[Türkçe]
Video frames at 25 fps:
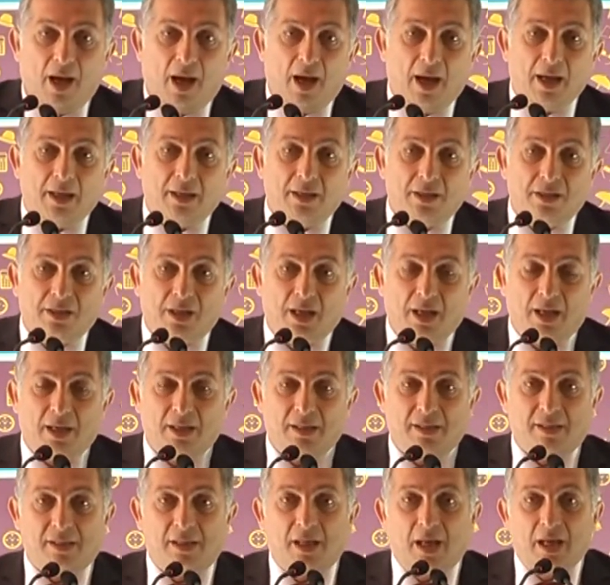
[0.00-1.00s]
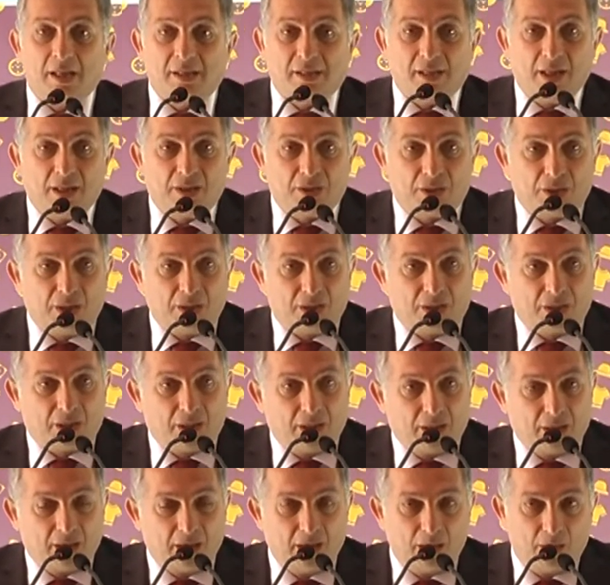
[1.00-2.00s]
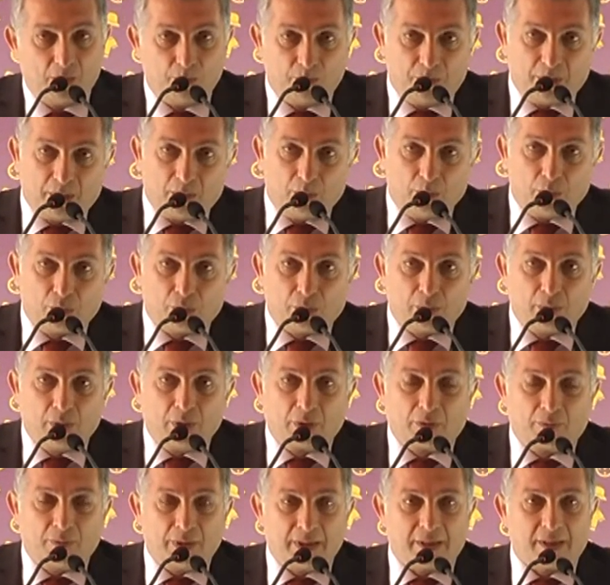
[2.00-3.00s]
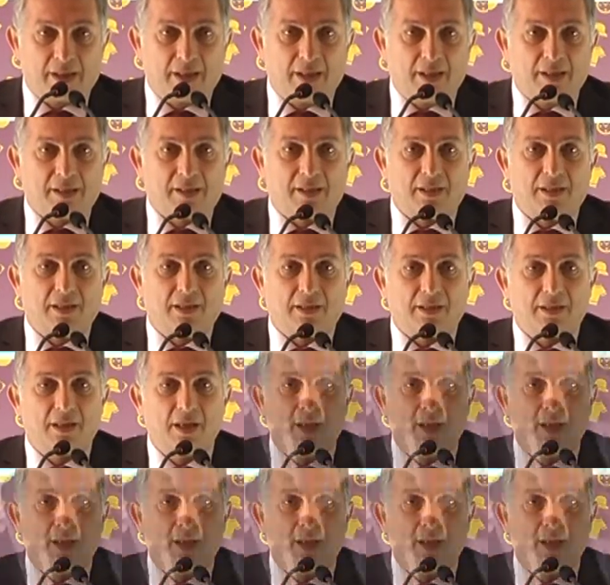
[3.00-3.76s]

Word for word: ayrıca siyasetçi için bir mutluluk vesilesidir.